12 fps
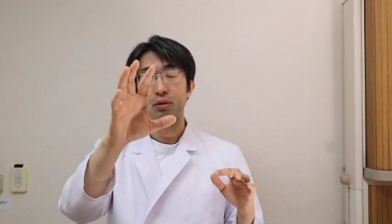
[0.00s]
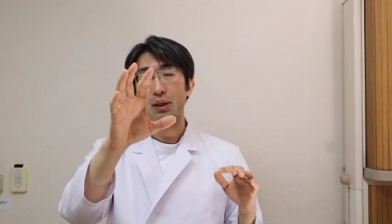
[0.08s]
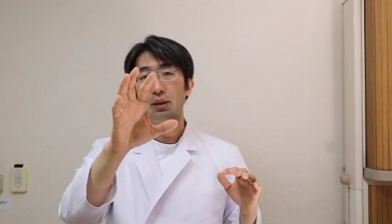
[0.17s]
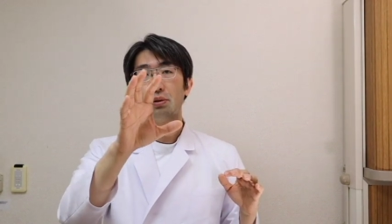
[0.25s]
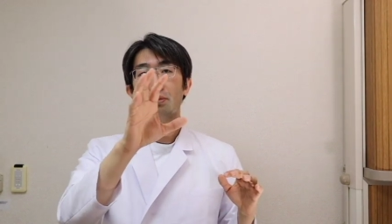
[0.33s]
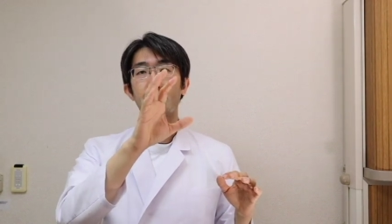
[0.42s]

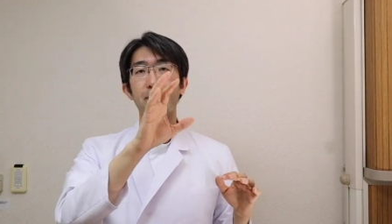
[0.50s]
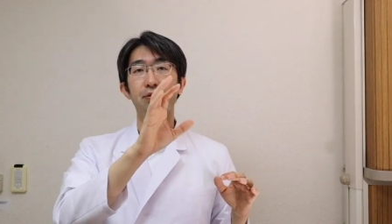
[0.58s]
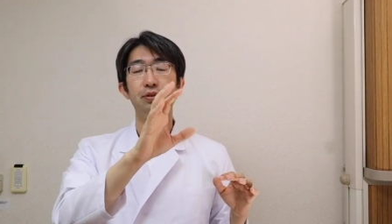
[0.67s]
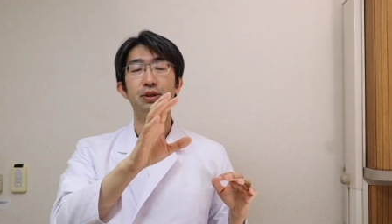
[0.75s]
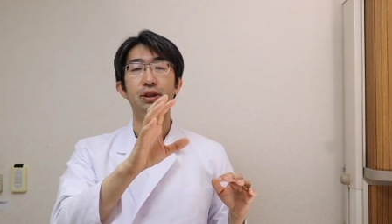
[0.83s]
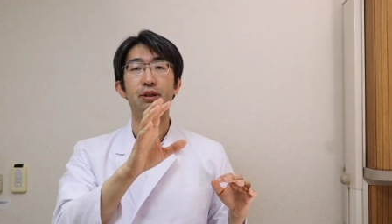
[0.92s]
上の
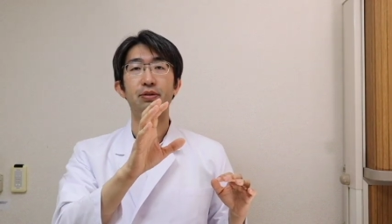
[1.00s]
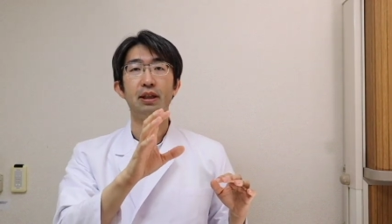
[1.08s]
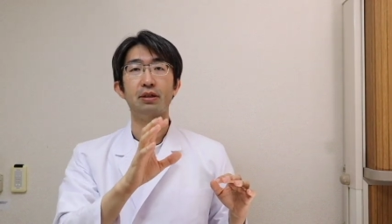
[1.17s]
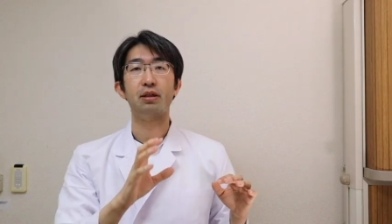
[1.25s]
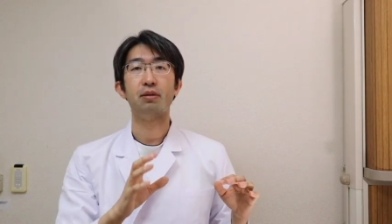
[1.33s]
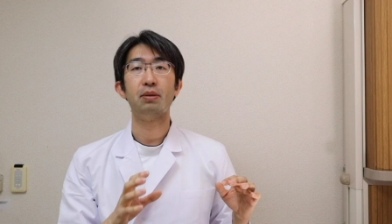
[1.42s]
複視ふ
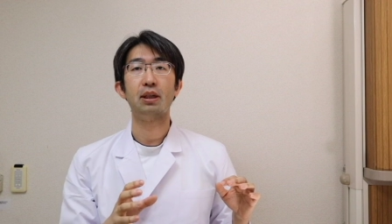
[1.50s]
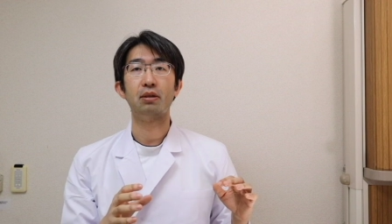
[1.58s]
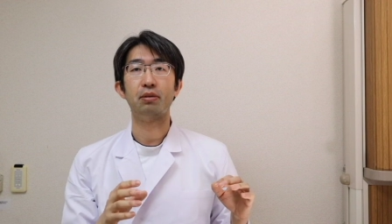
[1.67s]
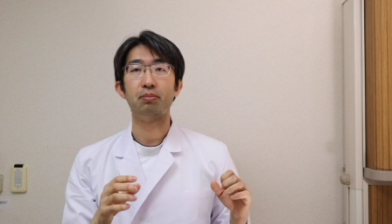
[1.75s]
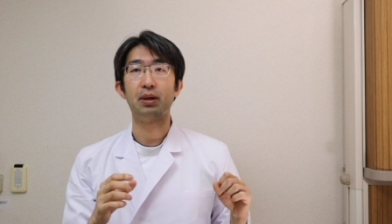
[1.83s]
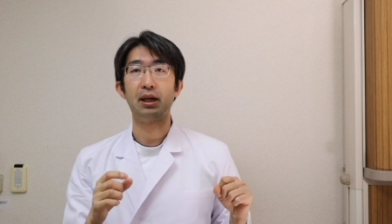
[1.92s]
たつに見え
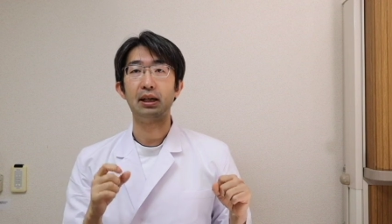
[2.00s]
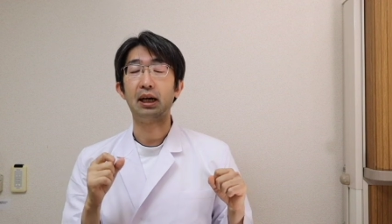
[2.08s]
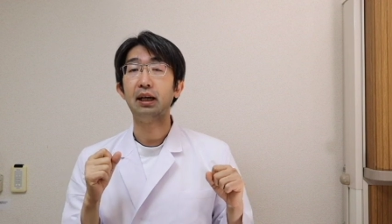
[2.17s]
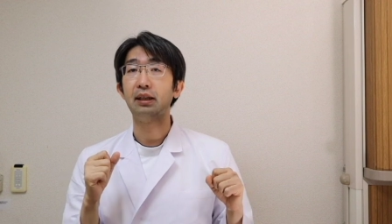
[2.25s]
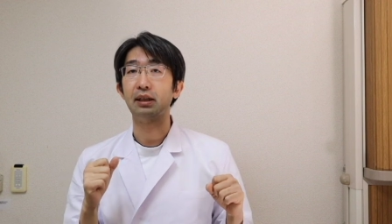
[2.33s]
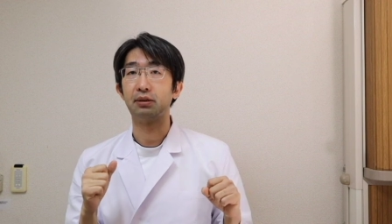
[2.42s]
る場合
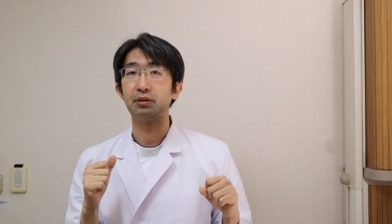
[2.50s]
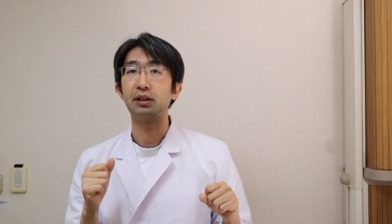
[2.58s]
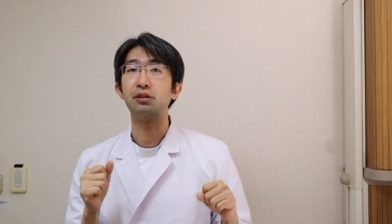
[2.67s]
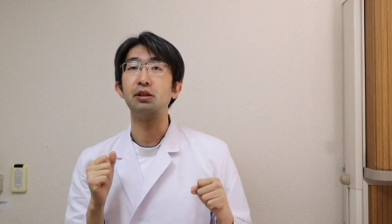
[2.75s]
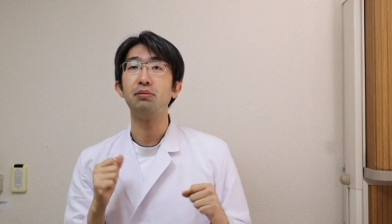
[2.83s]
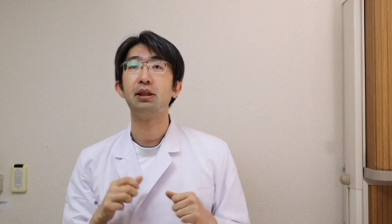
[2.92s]
相手がふ
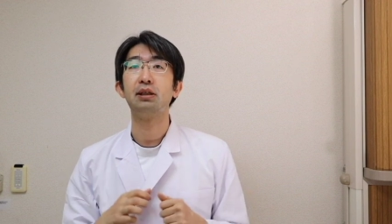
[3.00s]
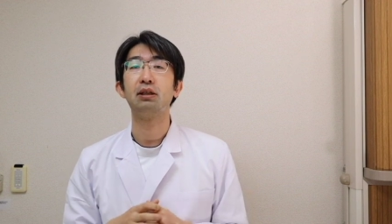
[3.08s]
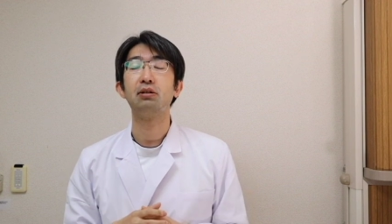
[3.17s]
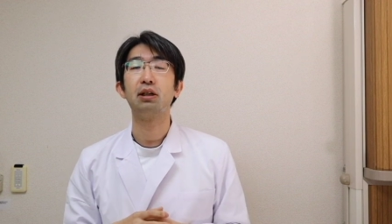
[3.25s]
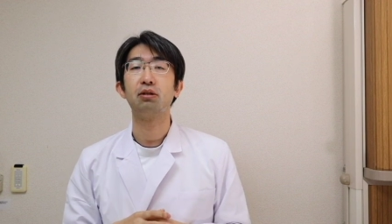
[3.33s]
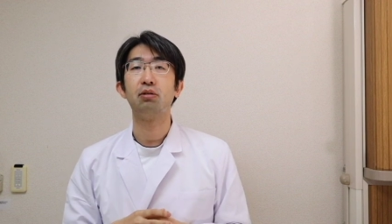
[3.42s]
たつに見え
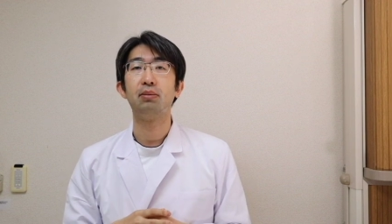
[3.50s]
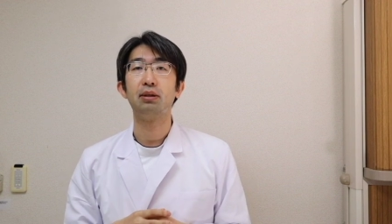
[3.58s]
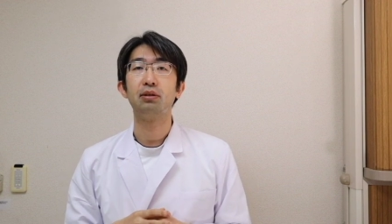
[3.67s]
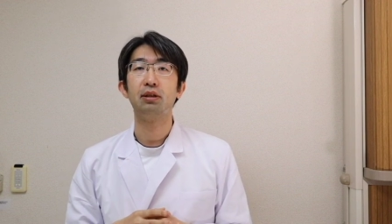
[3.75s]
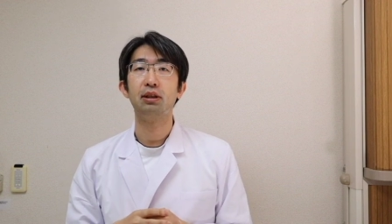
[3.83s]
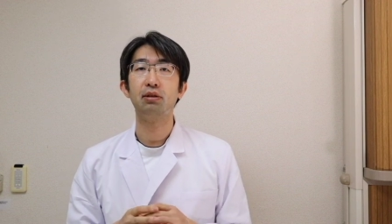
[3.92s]
ちゃうから困
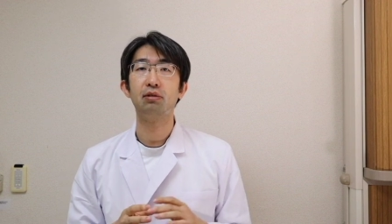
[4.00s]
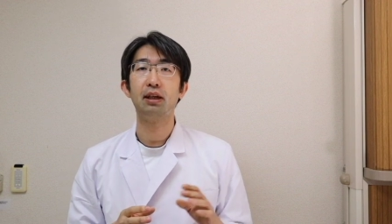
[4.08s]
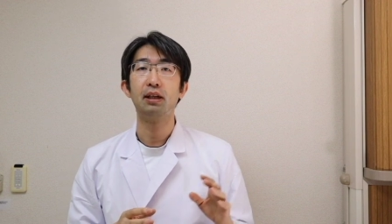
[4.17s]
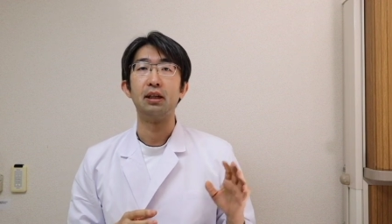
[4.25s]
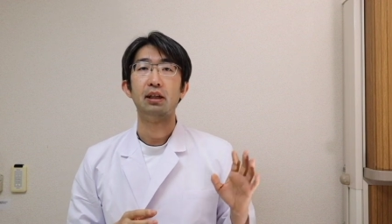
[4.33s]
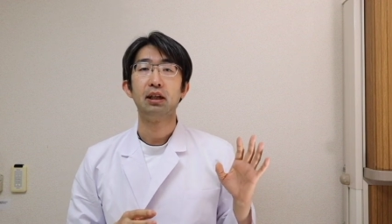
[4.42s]
るっていうの
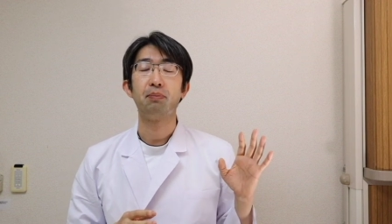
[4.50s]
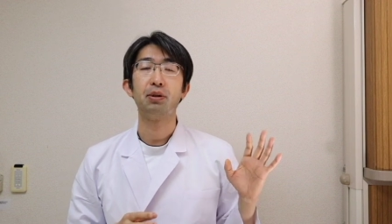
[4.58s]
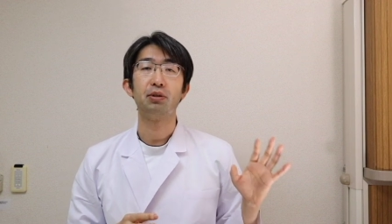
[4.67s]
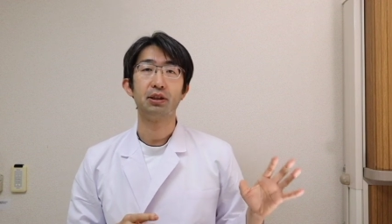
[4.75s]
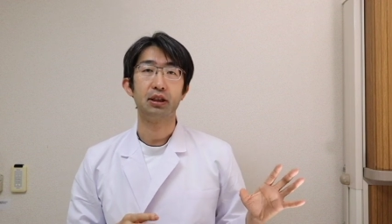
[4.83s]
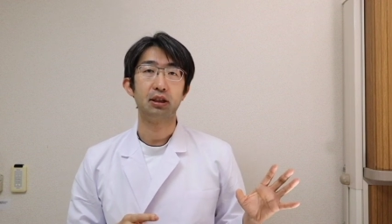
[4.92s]
はやっ
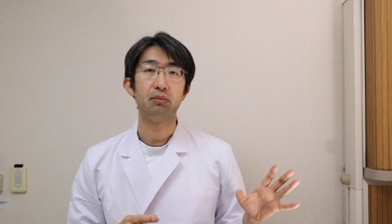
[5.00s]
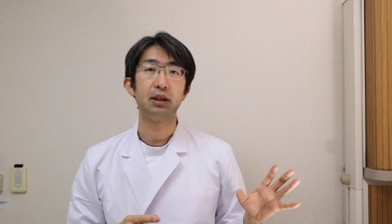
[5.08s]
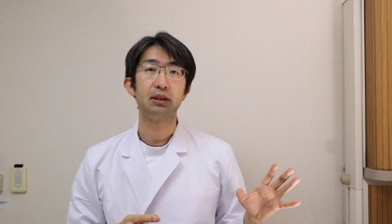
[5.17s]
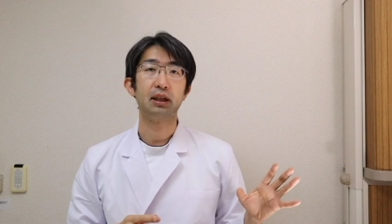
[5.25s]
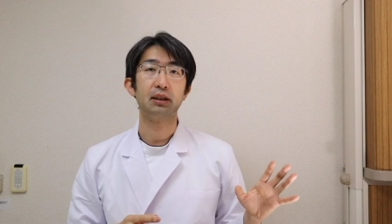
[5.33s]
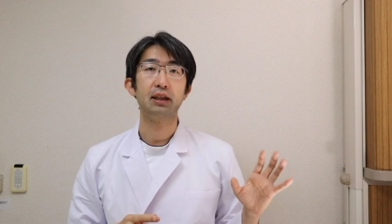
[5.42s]
ぱりおっしゃってました。